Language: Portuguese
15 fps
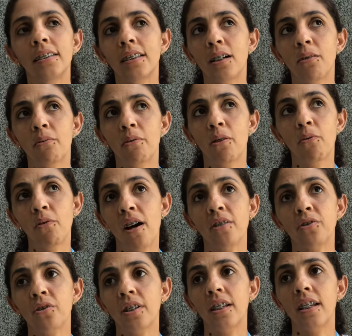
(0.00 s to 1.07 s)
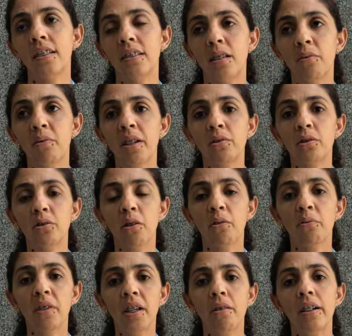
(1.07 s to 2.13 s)
então eu acho que esse evento só
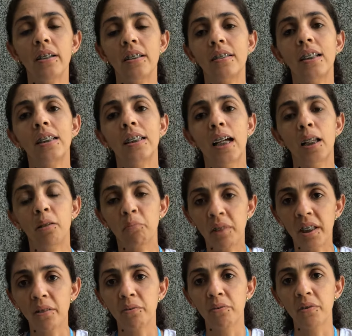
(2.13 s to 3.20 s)
veio acrescentar na minha